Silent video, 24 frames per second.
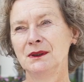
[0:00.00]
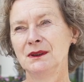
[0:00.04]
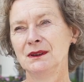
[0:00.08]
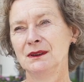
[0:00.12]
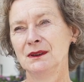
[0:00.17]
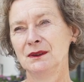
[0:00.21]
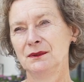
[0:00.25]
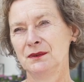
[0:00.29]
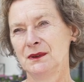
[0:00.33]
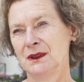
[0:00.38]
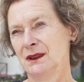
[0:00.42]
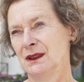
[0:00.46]
die in
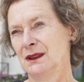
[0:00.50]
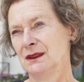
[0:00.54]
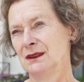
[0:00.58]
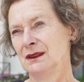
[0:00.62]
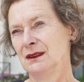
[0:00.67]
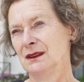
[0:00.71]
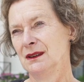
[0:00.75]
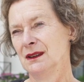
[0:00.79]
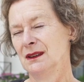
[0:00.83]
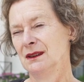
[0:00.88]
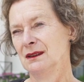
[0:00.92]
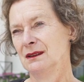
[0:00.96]
den
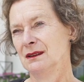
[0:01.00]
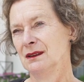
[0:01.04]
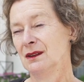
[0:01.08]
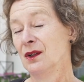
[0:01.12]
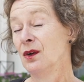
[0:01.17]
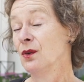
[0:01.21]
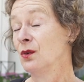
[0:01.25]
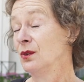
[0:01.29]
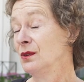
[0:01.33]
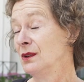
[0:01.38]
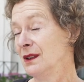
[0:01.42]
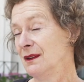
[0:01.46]
vergangenen Jahren
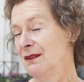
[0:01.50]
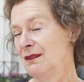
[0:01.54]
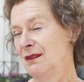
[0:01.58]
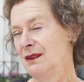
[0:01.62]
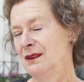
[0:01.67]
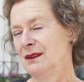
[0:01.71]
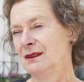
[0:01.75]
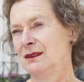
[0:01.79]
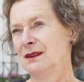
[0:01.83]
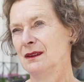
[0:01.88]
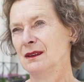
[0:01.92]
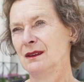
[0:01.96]
und
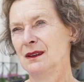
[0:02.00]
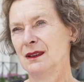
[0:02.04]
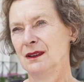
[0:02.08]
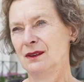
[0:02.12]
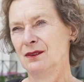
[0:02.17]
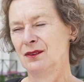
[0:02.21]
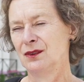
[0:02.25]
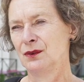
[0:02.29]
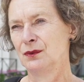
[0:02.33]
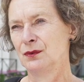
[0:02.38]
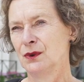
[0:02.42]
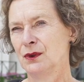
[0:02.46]
Jahrzehnten
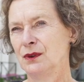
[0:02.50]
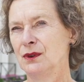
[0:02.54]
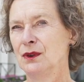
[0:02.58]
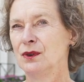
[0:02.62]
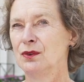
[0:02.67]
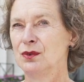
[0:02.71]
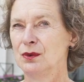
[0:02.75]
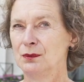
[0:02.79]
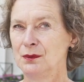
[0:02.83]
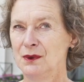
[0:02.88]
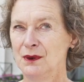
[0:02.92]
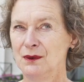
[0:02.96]
geleistet worden
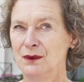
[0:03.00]
ist, um